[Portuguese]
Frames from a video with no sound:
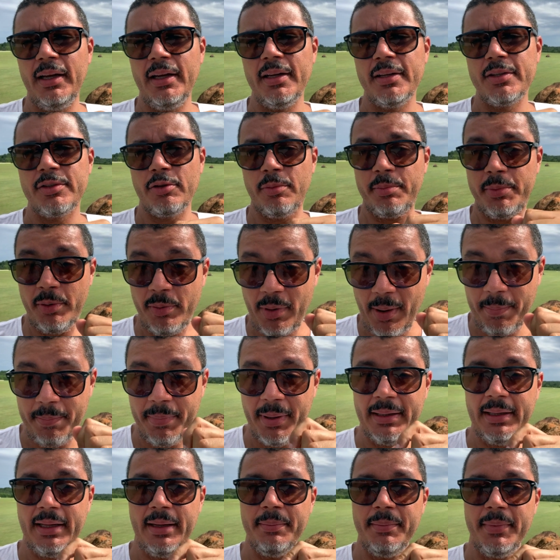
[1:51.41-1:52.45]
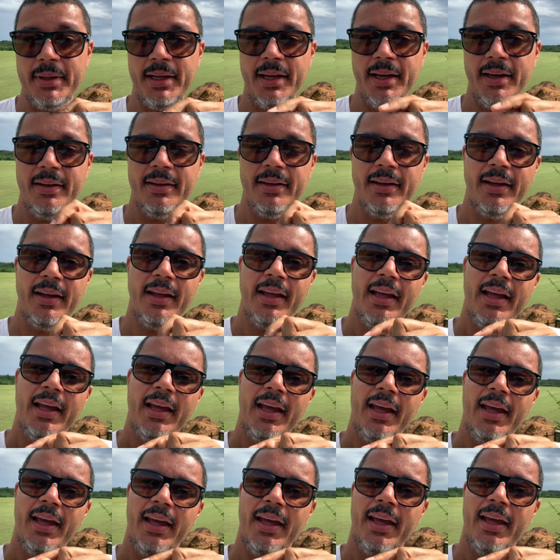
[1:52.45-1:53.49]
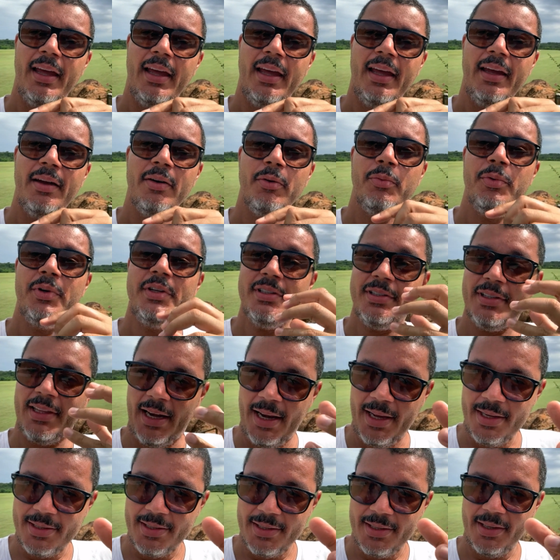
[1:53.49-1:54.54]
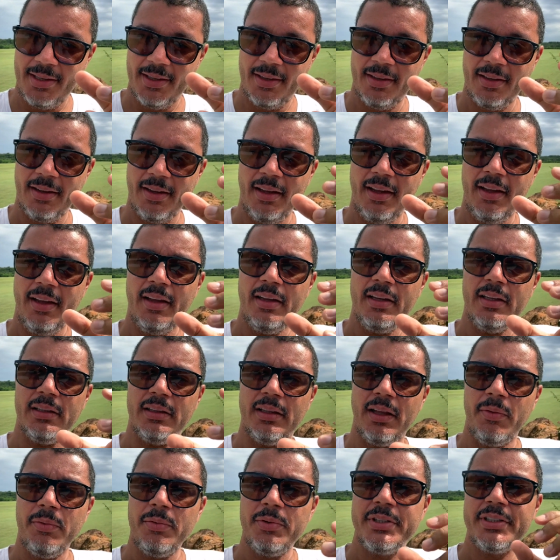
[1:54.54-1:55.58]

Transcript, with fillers: é, sob uma pandemia é o estresse. Então o